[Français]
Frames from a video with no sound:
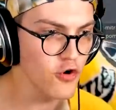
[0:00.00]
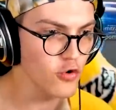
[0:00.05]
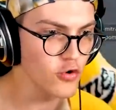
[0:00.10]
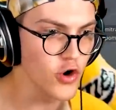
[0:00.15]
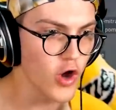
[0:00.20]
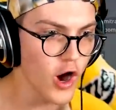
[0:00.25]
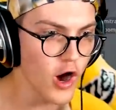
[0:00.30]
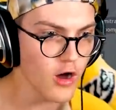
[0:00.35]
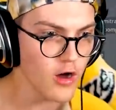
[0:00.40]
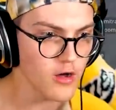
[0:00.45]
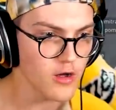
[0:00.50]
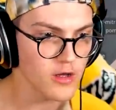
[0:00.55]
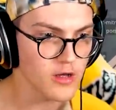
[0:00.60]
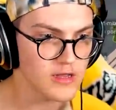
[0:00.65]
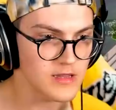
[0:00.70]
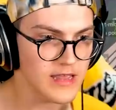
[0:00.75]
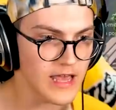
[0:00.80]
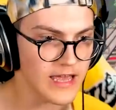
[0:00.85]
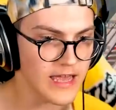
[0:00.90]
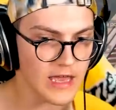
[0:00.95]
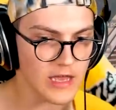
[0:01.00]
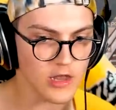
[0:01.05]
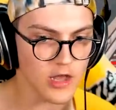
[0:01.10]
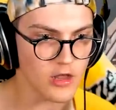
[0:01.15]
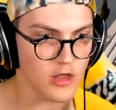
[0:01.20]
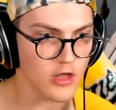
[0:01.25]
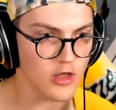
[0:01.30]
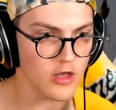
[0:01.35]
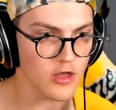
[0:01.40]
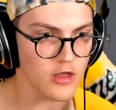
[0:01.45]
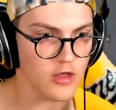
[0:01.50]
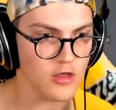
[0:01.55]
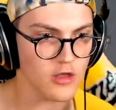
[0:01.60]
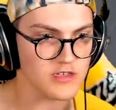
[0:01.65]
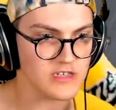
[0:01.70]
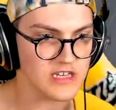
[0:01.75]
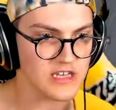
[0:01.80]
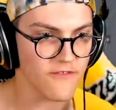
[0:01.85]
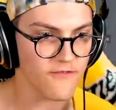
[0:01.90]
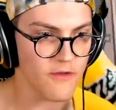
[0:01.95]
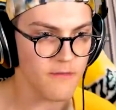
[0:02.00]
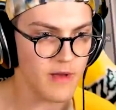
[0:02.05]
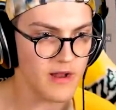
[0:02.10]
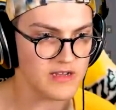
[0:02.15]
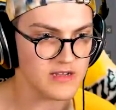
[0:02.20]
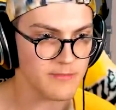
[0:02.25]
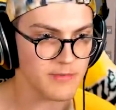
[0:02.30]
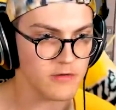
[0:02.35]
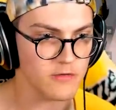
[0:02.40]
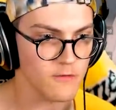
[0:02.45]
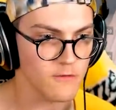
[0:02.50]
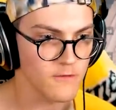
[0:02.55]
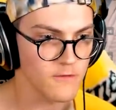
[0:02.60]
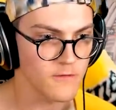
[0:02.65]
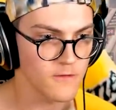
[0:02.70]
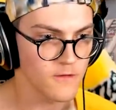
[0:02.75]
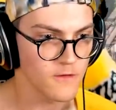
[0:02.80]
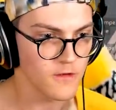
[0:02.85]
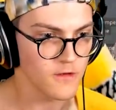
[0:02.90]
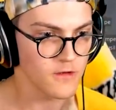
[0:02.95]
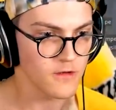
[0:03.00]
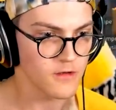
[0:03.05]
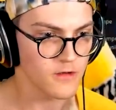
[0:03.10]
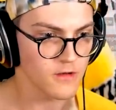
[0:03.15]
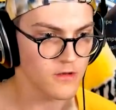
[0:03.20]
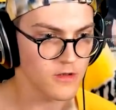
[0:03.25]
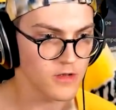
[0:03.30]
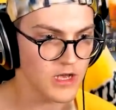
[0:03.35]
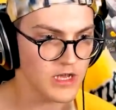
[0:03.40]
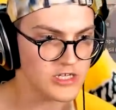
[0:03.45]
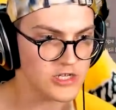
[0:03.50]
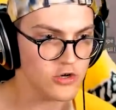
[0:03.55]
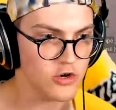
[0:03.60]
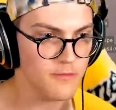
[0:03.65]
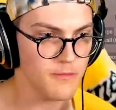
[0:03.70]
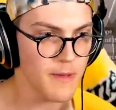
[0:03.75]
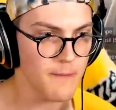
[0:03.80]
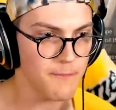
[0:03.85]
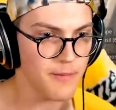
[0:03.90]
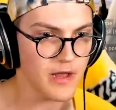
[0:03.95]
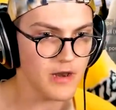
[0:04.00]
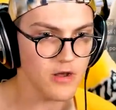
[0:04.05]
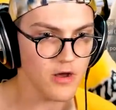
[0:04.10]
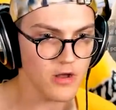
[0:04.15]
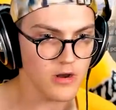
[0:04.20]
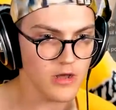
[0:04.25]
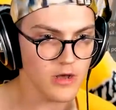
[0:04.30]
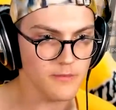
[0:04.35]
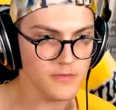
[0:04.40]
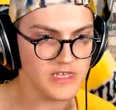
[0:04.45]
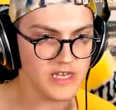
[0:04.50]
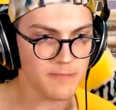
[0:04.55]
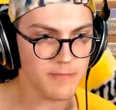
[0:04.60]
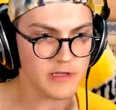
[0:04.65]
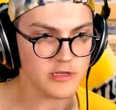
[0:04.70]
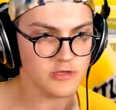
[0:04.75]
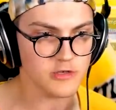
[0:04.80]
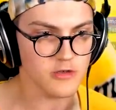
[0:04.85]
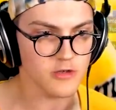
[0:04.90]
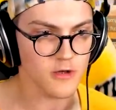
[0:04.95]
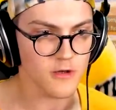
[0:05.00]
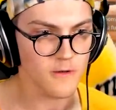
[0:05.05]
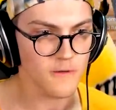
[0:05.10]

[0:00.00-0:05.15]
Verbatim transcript: le... Non Derrière, non, non, non, non, non, ça, ça fait mal, ça, par contre. Là, eh, je rigole même pas, non, non, me tire pas dessus.